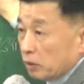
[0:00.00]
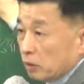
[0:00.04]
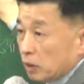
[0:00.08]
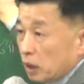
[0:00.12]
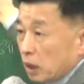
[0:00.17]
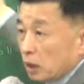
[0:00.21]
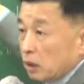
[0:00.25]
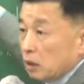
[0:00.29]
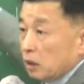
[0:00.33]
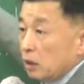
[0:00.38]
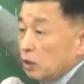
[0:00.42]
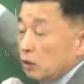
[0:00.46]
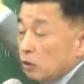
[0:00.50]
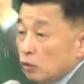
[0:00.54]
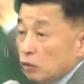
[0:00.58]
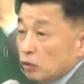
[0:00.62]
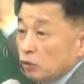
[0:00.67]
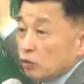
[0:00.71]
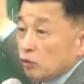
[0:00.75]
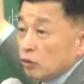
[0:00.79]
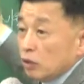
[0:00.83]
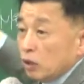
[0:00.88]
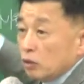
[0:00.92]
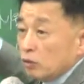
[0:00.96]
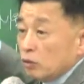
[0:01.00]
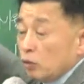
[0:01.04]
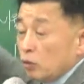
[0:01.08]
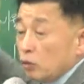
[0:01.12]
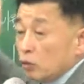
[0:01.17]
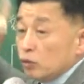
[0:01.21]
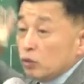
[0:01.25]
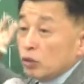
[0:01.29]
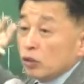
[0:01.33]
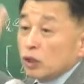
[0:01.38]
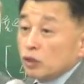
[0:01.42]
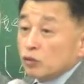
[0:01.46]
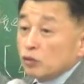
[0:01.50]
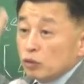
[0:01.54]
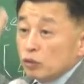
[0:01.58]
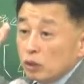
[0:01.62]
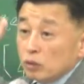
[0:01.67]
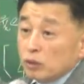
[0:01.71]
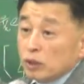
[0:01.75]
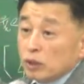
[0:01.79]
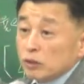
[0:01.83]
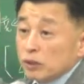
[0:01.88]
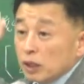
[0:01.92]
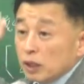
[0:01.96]
나는 2억을 투자해서 5천의
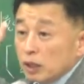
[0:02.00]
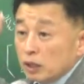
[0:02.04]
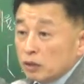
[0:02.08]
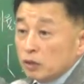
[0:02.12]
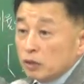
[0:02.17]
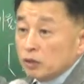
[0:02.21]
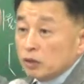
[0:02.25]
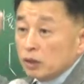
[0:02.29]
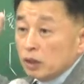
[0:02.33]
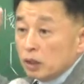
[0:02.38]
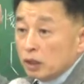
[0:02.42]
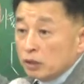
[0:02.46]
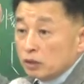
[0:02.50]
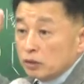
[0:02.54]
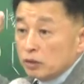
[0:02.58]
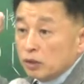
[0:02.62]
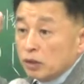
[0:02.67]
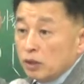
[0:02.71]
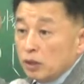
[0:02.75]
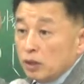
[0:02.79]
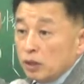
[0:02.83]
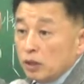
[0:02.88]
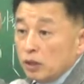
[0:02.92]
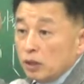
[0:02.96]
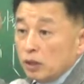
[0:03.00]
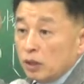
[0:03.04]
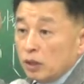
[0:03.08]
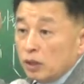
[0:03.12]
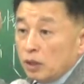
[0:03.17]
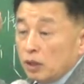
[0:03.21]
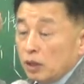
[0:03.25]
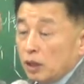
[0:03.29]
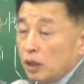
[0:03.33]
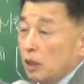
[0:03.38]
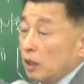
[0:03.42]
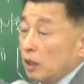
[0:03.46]
수익이 발생한 거잖아요. 그죠? 예,